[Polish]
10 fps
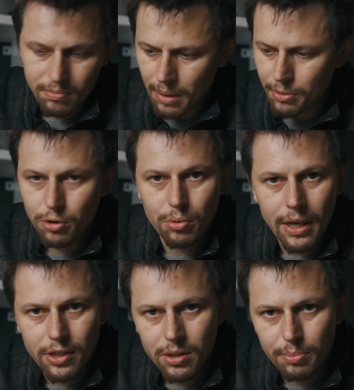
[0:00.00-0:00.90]
Mamy
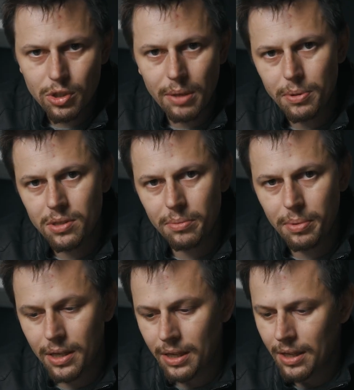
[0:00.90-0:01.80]
sznurek, żeby przyczepić
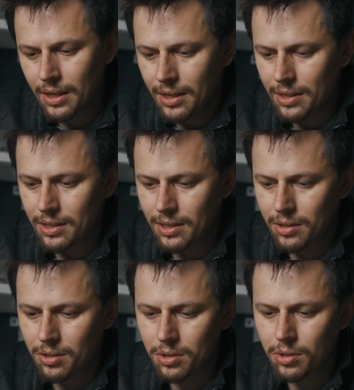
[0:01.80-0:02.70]
sobie e,
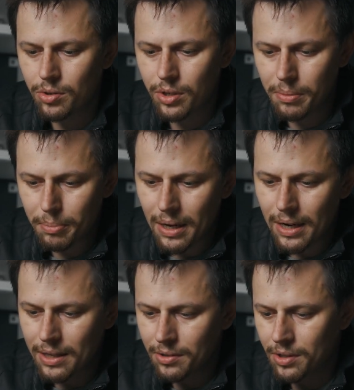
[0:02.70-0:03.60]
go do
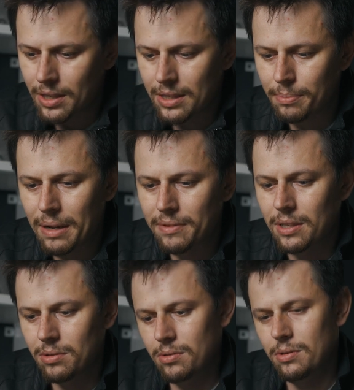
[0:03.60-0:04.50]
gimbala, no i tak
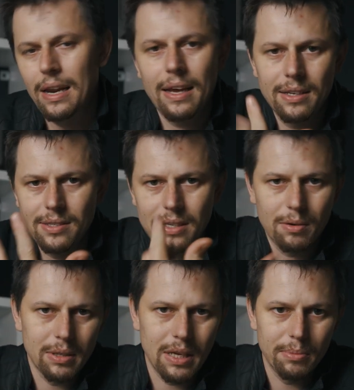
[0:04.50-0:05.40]
naprawdę no, na rękę sobie
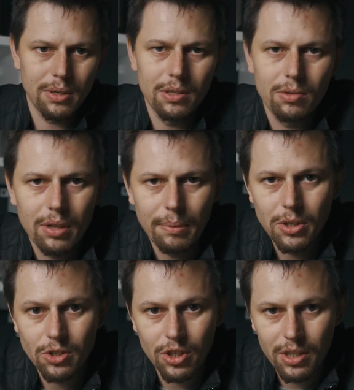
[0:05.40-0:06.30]
zakładamy i to nam
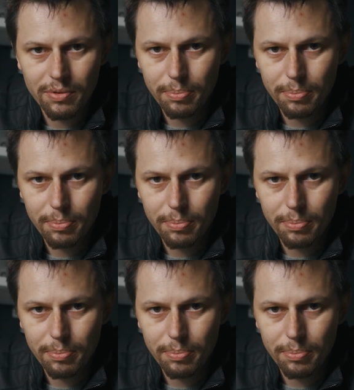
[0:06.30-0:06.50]
nigdzie nie